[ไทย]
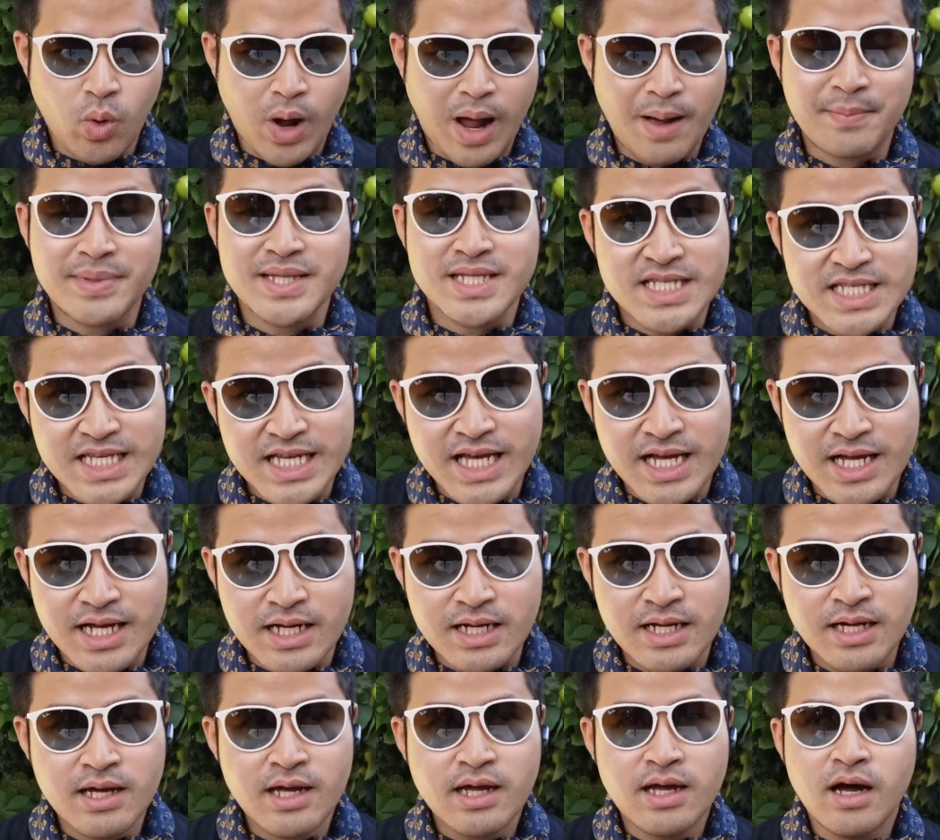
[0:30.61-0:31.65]
ความเป็นจริง
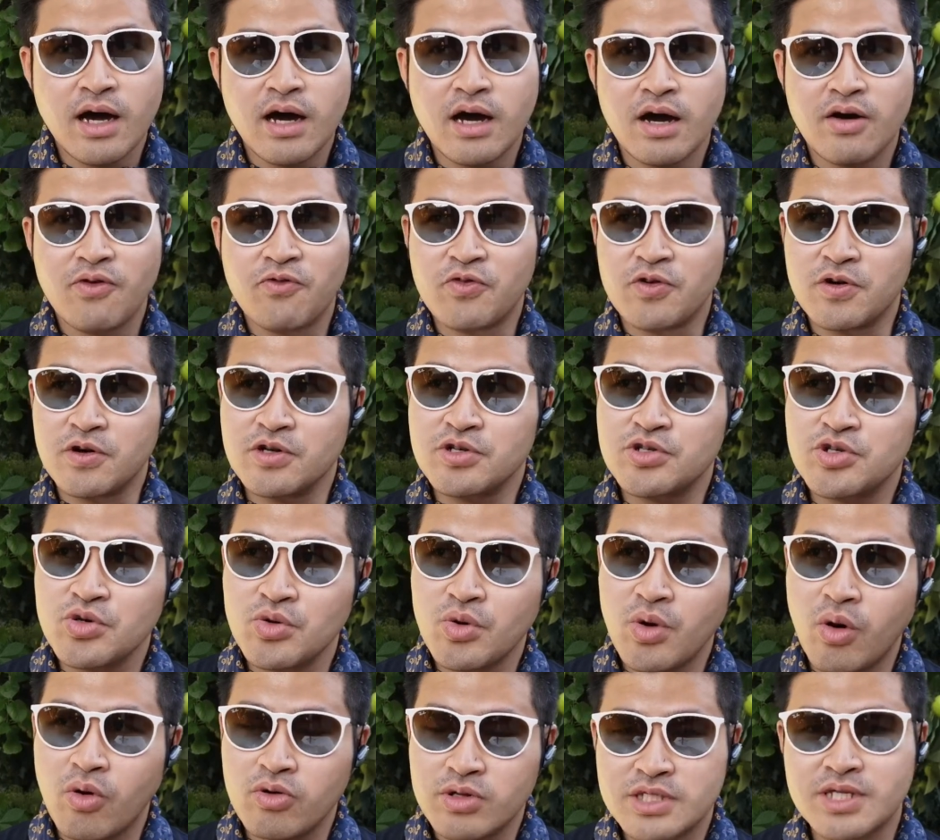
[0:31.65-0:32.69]
เอ่อ
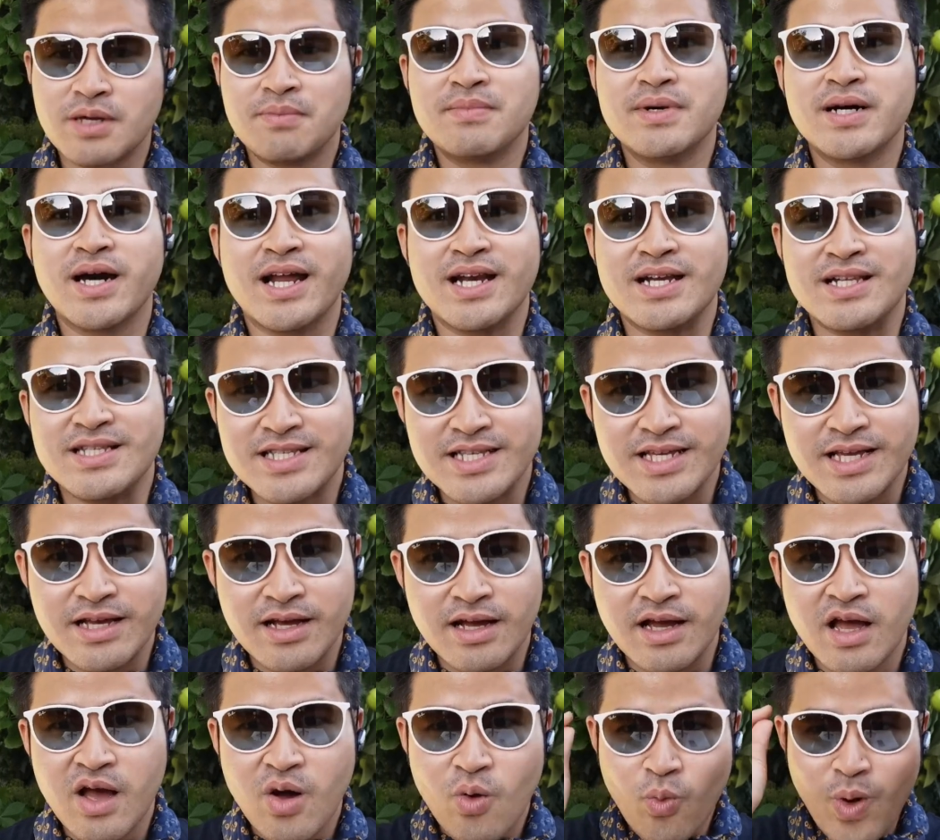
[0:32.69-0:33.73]
virtual เสมือนจริง
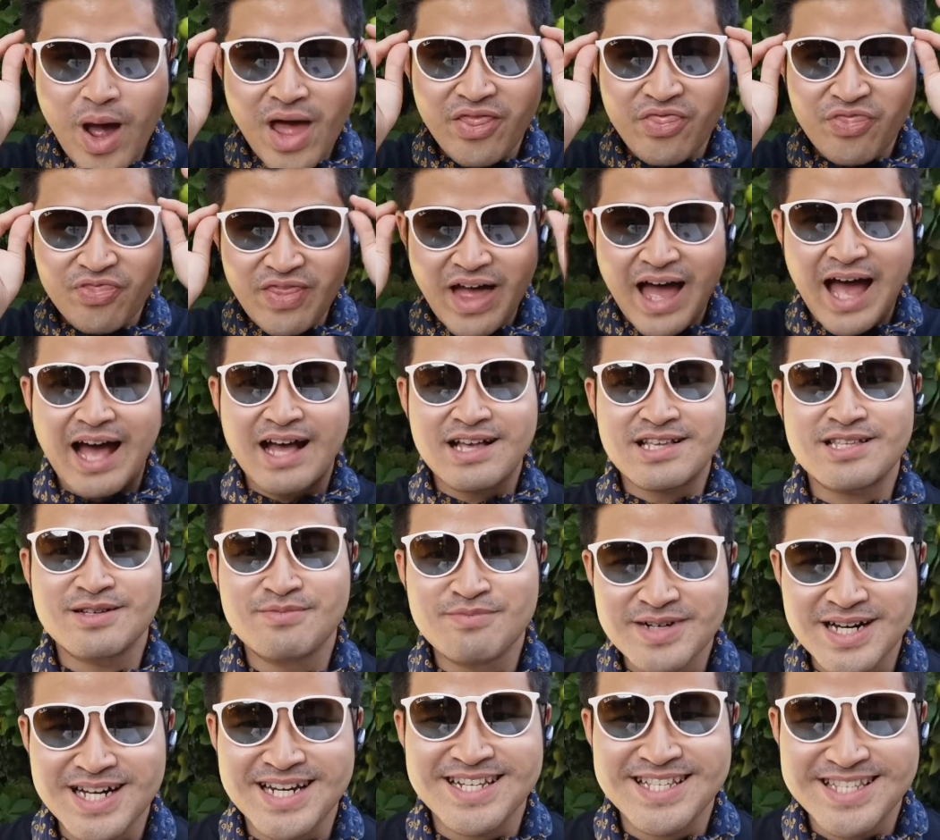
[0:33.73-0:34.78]
แว่นตาเส
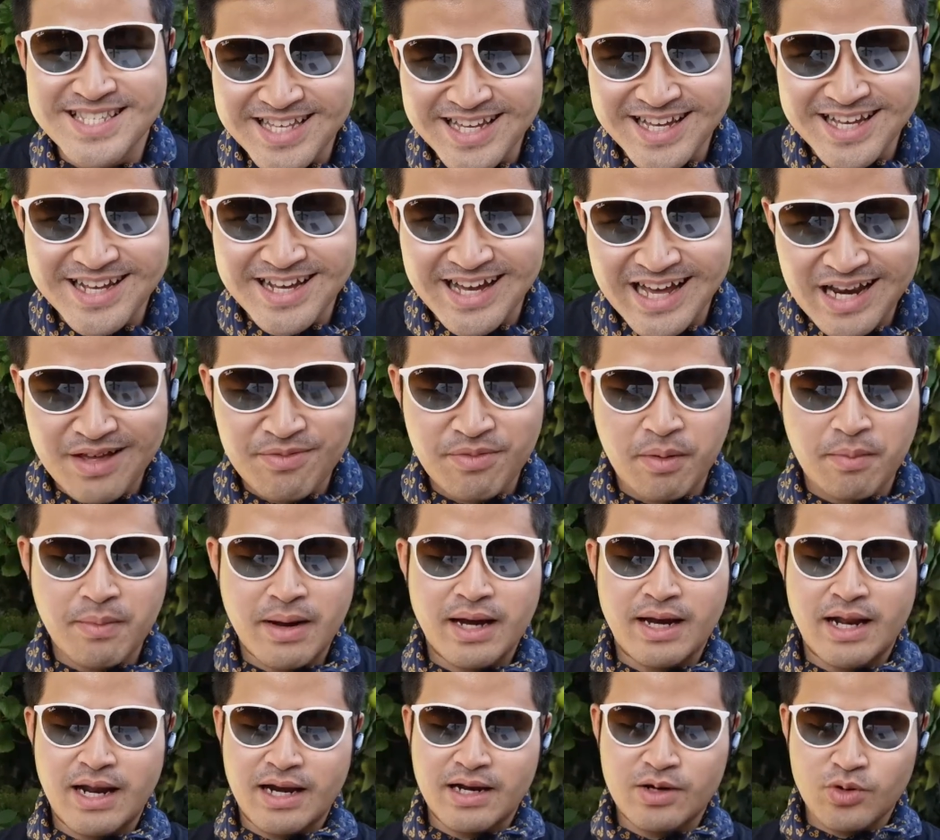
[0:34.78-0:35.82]
มือนจริง อะไรประ
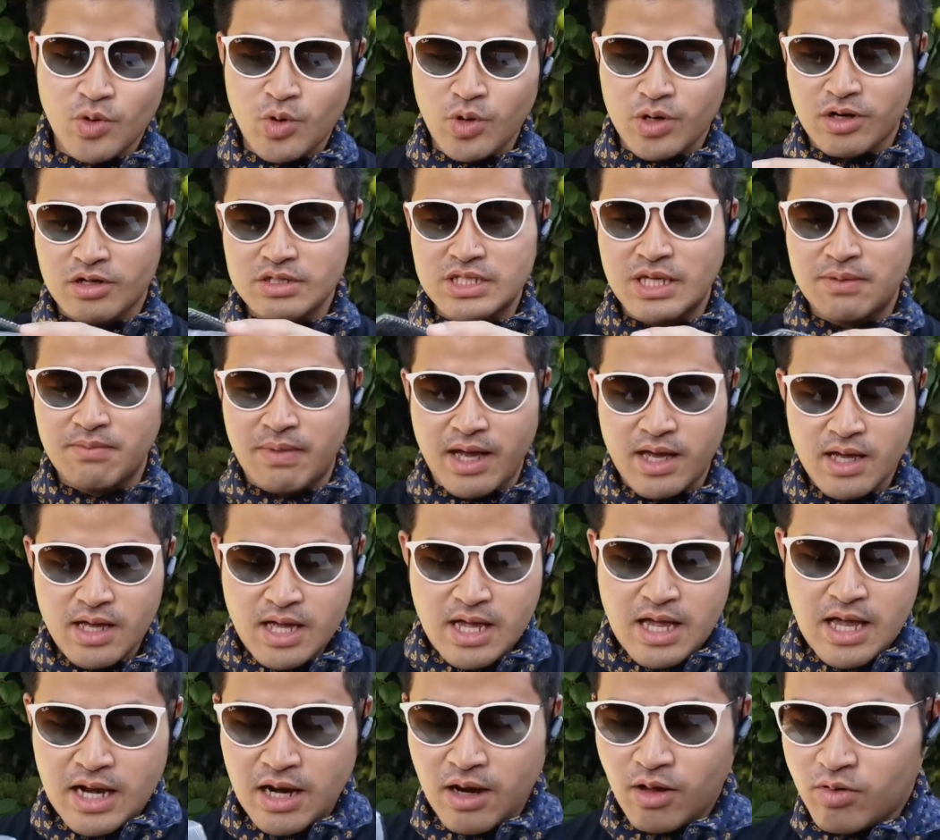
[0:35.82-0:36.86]
มาณนั้นทุกคนเข้าใจไหม
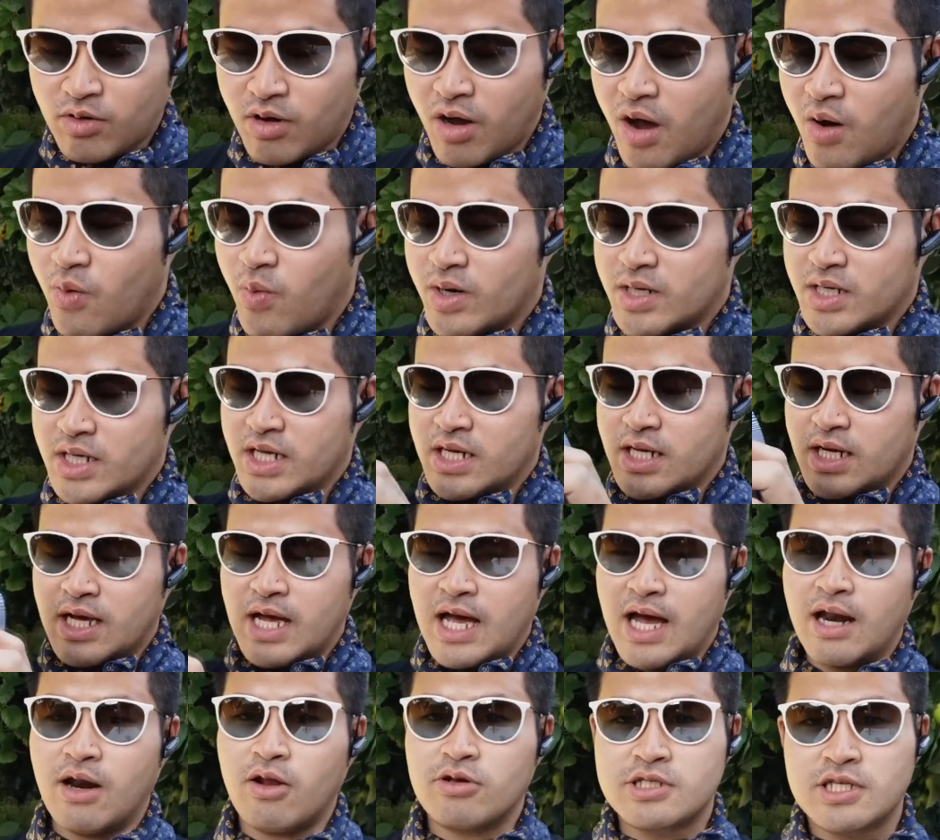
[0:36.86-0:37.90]
แล้วก็วันนี้นะ
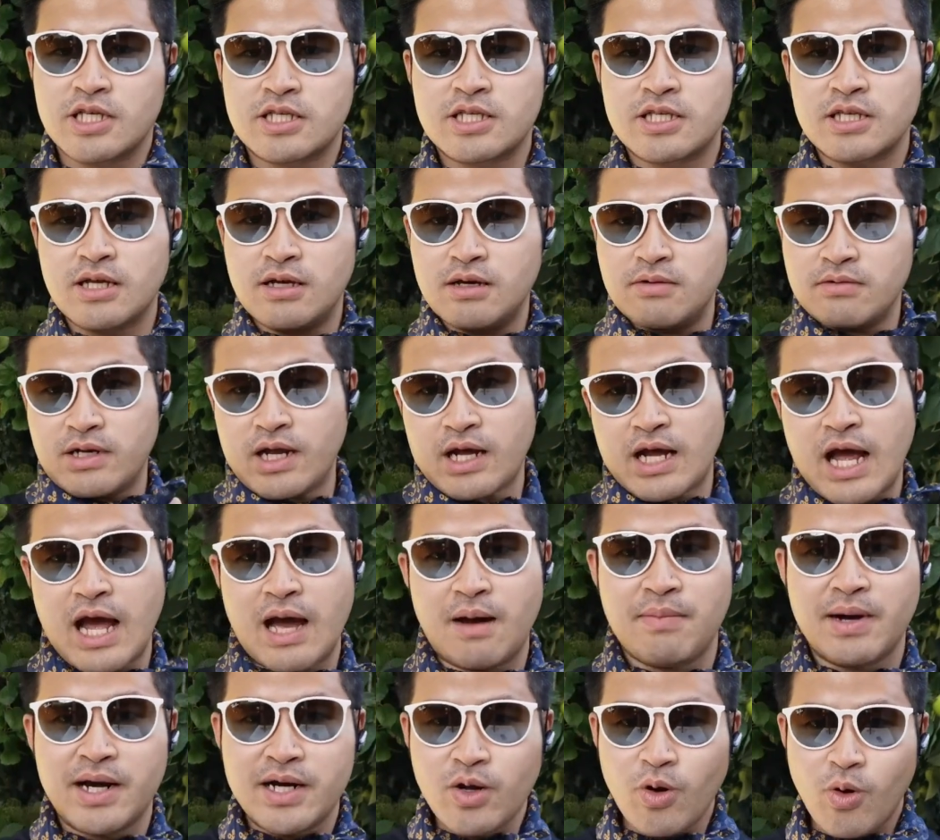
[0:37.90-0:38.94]
คะเราจะนะ
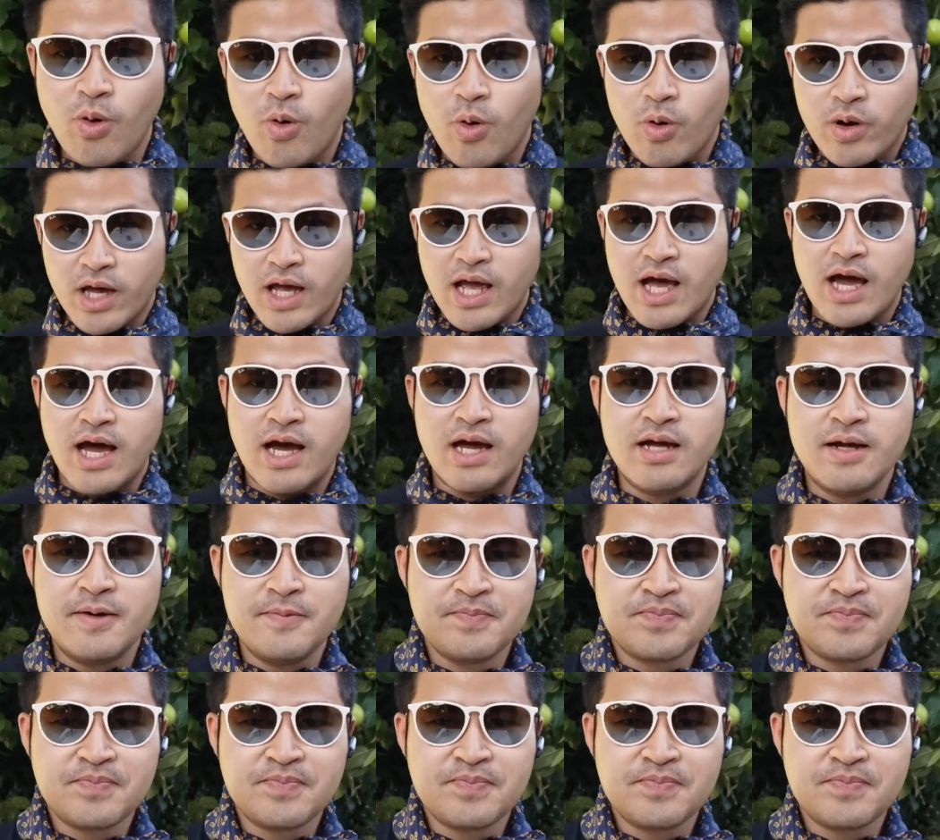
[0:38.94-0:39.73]
คะมโนนะคะ